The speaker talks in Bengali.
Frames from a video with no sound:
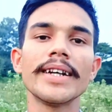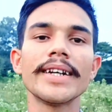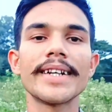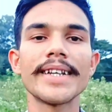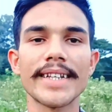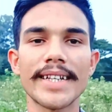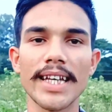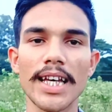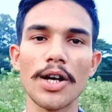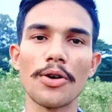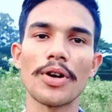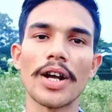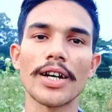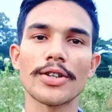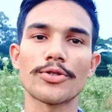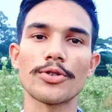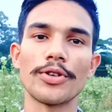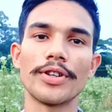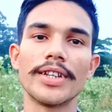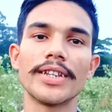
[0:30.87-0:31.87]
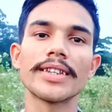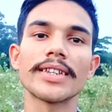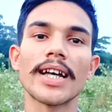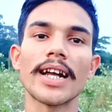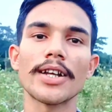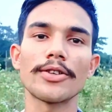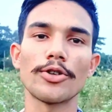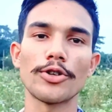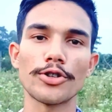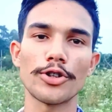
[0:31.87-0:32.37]
টিকে যাওয়ার আসইন
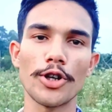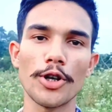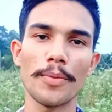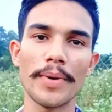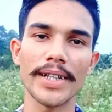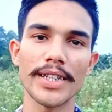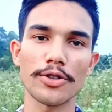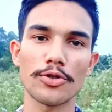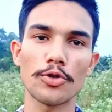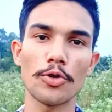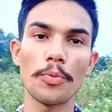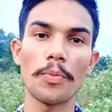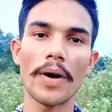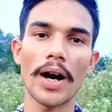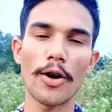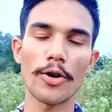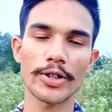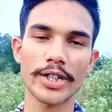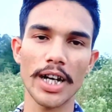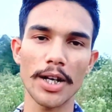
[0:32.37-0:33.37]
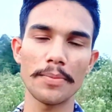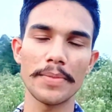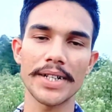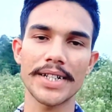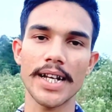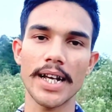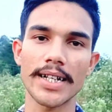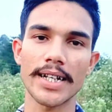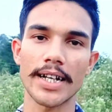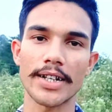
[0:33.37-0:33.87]
তারা দজনের মাঝে খুব অটাল
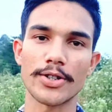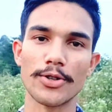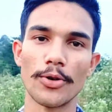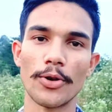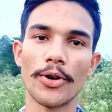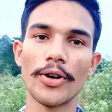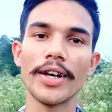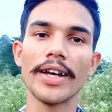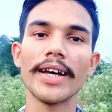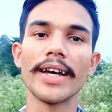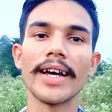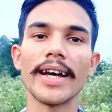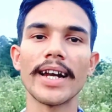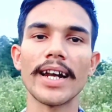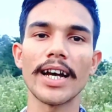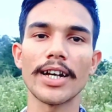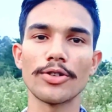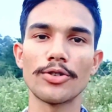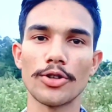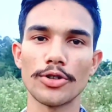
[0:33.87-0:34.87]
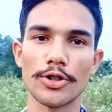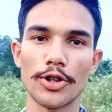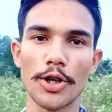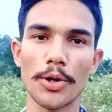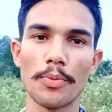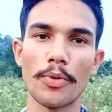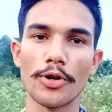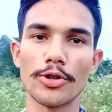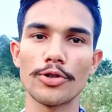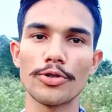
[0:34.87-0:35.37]
বিশ্বাস আসলো এর লাগে
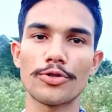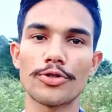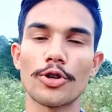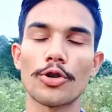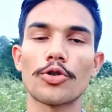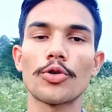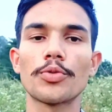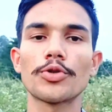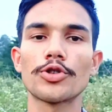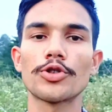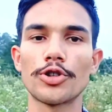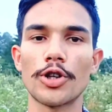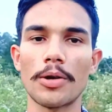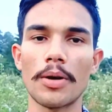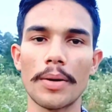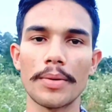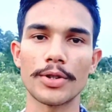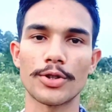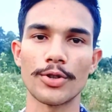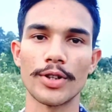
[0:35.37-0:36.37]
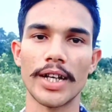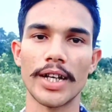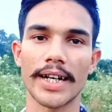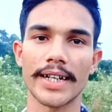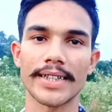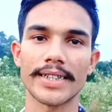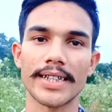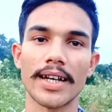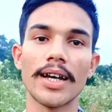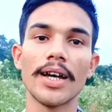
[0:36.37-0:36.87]
দজনের বন্ধুত্ব খুব সুন্দরভাবে চলিয়া
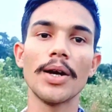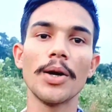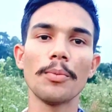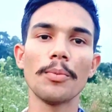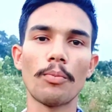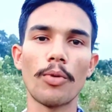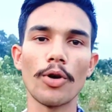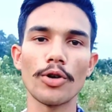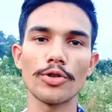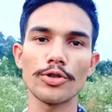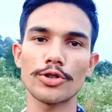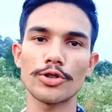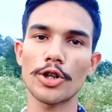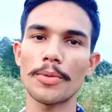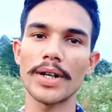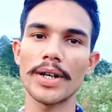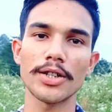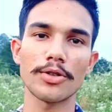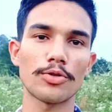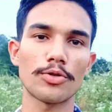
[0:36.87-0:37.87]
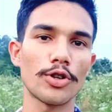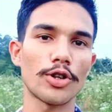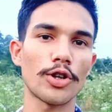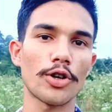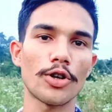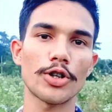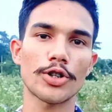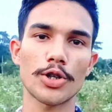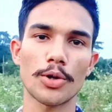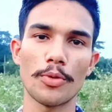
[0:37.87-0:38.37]
গেছে বন্ধুত্বর মাঝে কোনো
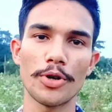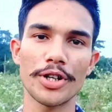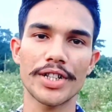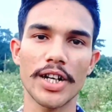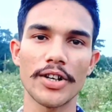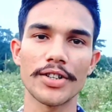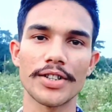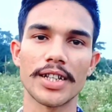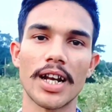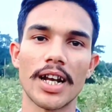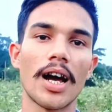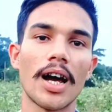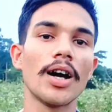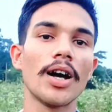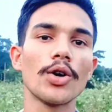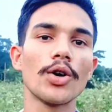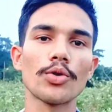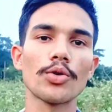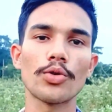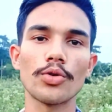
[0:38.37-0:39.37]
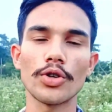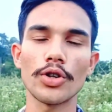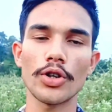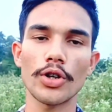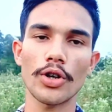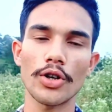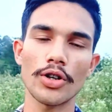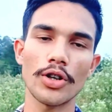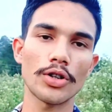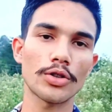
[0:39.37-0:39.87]
ধরনের সমস্যা হয়েছে না কোনো
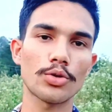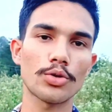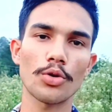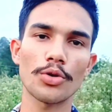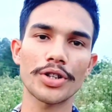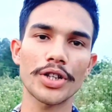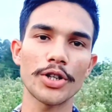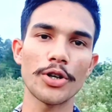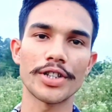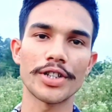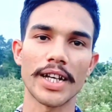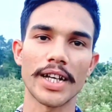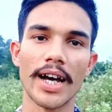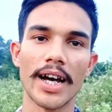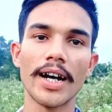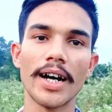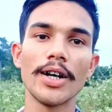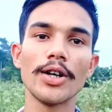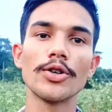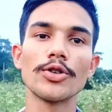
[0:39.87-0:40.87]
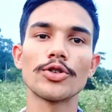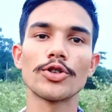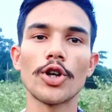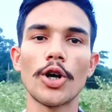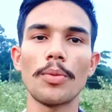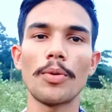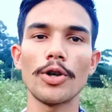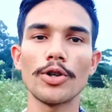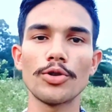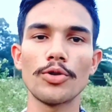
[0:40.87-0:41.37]
ধরনের ত্রুটি হয়েছে না দ
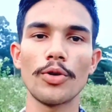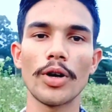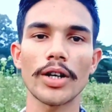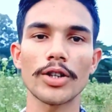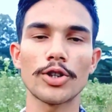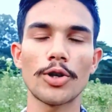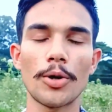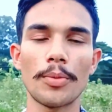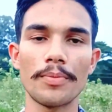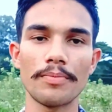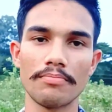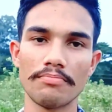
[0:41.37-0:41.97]
বন্ধু একদম